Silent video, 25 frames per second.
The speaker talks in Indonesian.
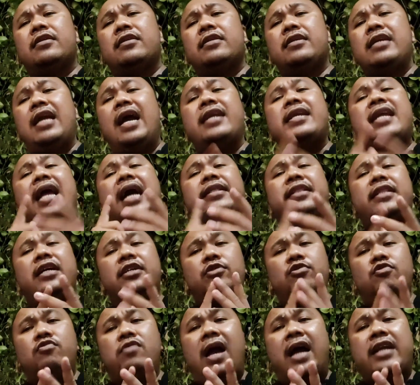yang
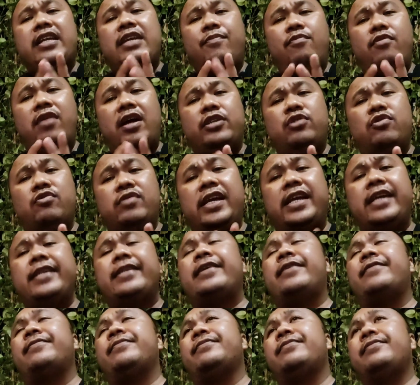datang juga di bulan Juni
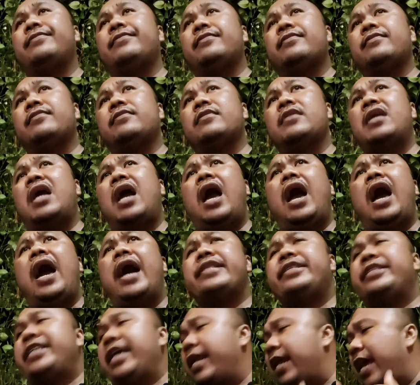ini?
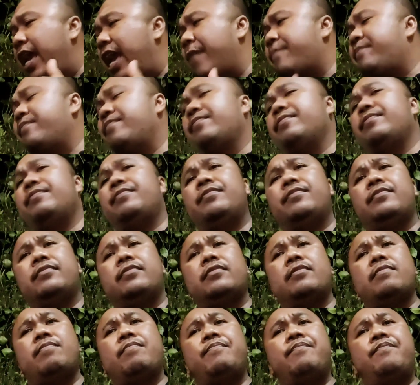CRF,
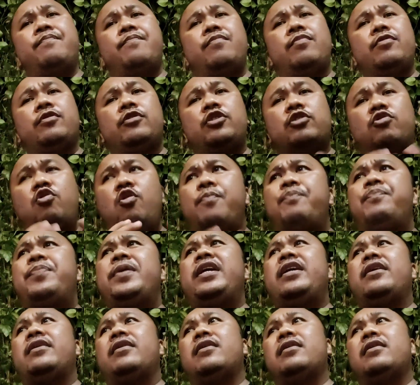Scoopy,